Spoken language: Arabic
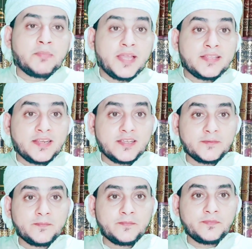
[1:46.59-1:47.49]
ما ادري
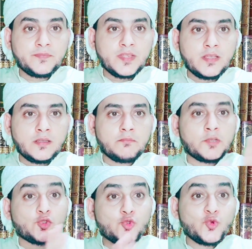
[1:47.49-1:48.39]

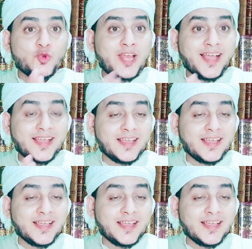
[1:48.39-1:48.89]
مسطوله